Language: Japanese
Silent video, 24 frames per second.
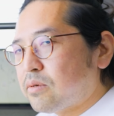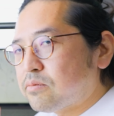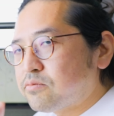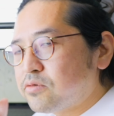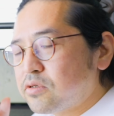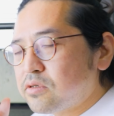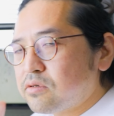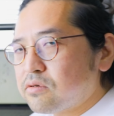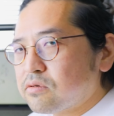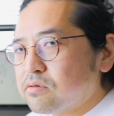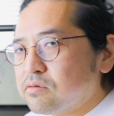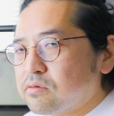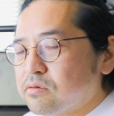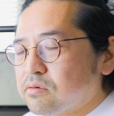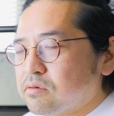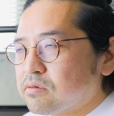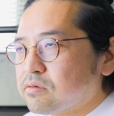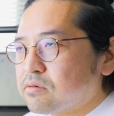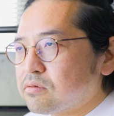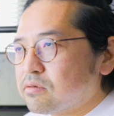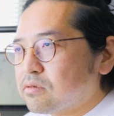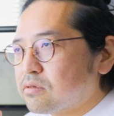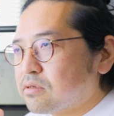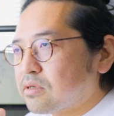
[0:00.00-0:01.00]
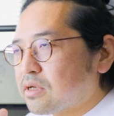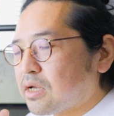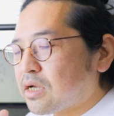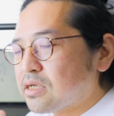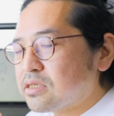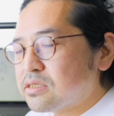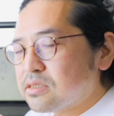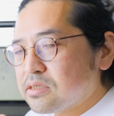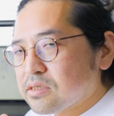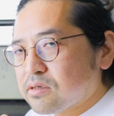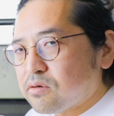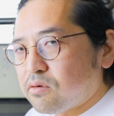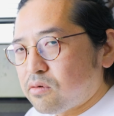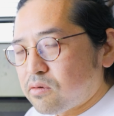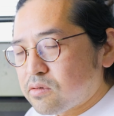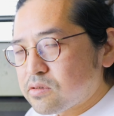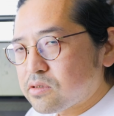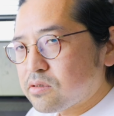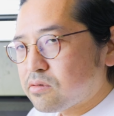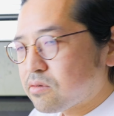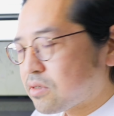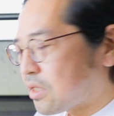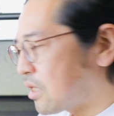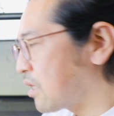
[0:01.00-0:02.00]
まあ、Vlog の画質向
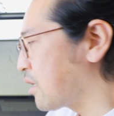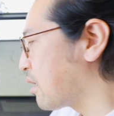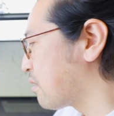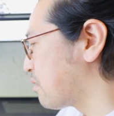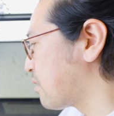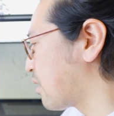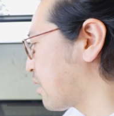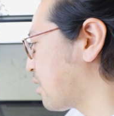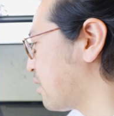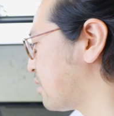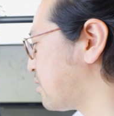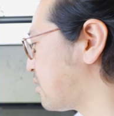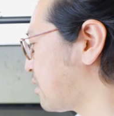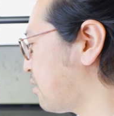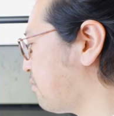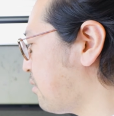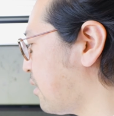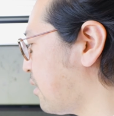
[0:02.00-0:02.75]
上計画に関して